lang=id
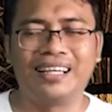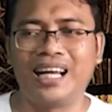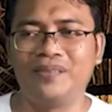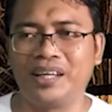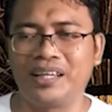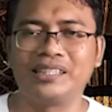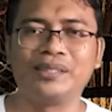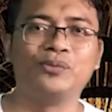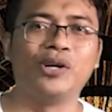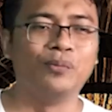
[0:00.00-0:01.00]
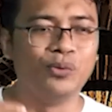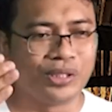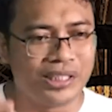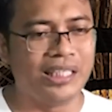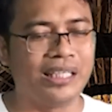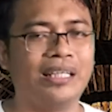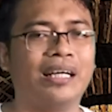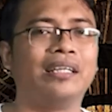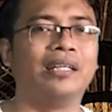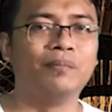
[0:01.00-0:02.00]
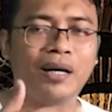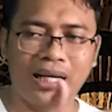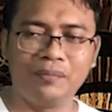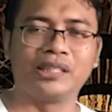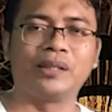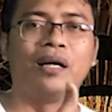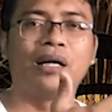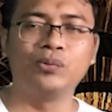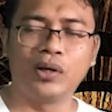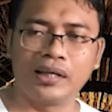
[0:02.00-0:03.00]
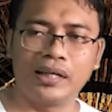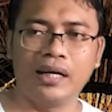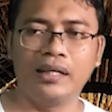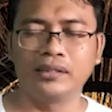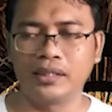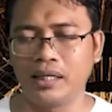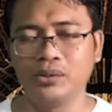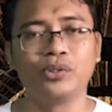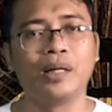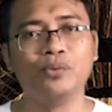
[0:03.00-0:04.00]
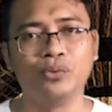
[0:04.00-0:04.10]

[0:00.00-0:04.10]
ya karena mereka semua mudik, lagi lebaran bersama keluarga, saya juga